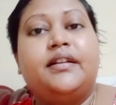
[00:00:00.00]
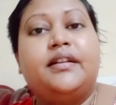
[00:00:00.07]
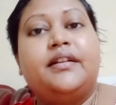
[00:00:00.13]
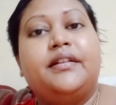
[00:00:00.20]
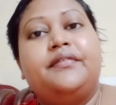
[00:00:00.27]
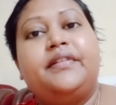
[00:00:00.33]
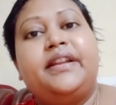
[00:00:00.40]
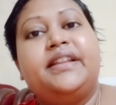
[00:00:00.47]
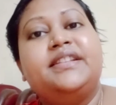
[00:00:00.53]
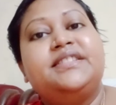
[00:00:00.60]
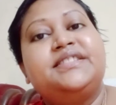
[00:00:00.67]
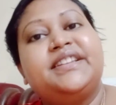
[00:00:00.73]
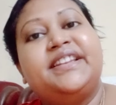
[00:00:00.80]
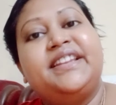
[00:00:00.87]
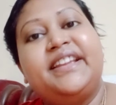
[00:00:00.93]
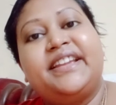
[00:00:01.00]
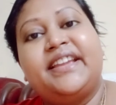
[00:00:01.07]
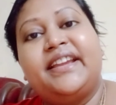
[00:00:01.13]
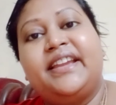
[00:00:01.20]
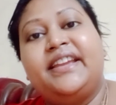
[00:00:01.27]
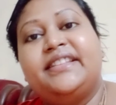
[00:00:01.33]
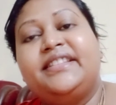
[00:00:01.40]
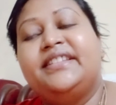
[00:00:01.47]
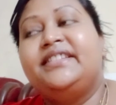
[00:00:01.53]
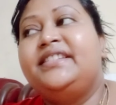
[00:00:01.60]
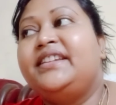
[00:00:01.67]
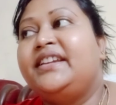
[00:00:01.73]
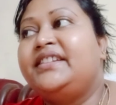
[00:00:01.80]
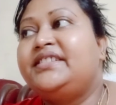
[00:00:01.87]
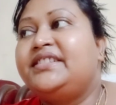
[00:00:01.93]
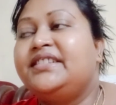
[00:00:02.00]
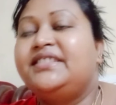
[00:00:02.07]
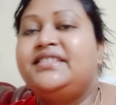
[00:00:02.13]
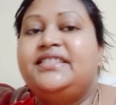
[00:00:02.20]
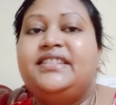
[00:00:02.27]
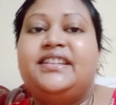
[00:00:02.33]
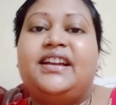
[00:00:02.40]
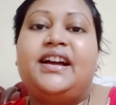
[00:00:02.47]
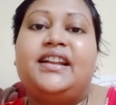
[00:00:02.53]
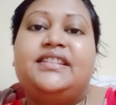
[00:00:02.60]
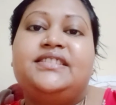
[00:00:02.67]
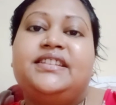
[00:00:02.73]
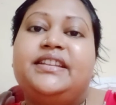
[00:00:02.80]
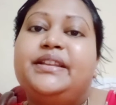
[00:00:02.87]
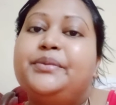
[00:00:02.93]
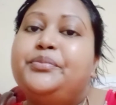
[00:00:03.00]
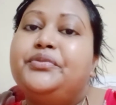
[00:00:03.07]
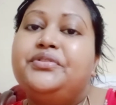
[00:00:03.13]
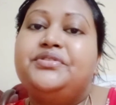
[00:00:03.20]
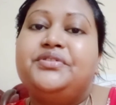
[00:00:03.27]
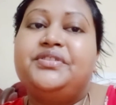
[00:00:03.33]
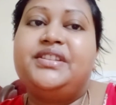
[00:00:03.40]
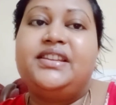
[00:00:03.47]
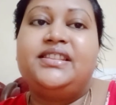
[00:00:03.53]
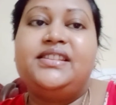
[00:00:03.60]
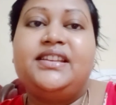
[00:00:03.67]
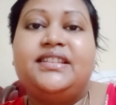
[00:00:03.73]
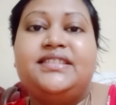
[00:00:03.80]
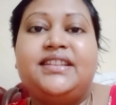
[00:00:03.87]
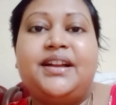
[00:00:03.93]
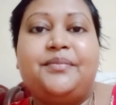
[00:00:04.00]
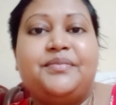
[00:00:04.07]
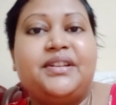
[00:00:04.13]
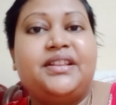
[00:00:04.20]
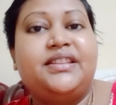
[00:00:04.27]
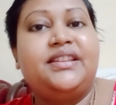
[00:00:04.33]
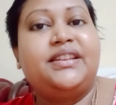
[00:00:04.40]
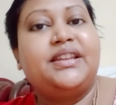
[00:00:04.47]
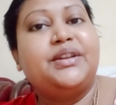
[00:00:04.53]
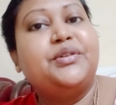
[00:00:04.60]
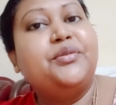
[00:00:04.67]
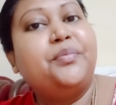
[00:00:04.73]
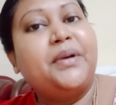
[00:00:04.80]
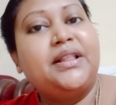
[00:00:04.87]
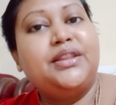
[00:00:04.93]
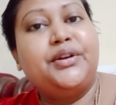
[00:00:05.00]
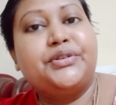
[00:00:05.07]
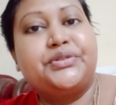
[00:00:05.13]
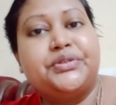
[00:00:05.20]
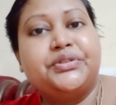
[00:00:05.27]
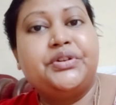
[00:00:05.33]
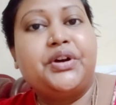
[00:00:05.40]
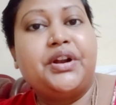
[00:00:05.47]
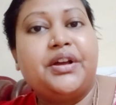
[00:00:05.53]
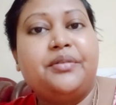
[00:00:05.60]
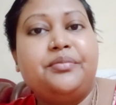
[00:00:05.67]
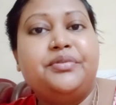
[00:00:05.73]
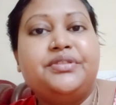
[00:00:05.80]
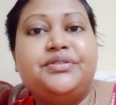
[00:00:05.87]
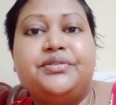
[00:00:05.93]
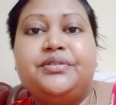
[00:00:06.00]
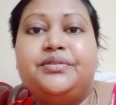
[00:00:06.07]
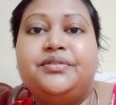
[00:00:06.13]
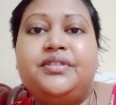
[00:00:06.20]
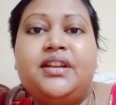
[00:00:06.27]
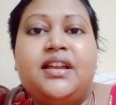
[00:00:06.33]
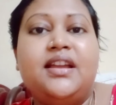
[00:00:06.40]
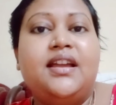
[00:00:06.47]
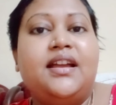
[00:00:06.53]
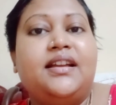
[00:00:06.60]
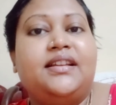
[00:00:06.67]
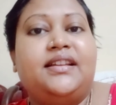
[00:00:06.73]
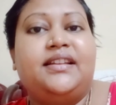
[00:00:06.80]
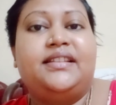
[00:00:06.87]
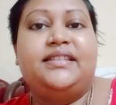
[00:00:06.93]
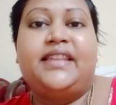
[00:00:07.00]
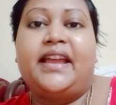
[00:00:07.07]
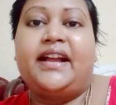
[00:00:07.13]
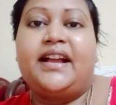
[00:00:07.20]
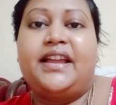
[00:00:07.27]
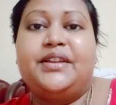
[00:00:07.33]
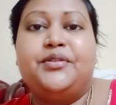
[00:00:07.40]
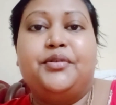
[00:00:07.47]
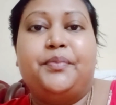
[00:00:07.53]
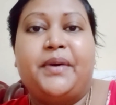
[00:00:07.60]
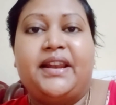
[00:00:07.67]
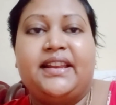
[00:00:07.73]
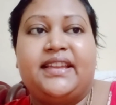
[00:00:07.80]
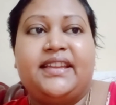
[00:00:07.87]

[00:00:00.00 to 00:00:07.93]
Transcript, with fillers: ফ্রেন্ডস ছেলেকে খেতে দিয়ে এসেছি আর ছেলে পুজো দিয়ে দিয়েছে আপনাদেরকে গোপাল দর্শন করাবো চলুন দেখাই গোপালকে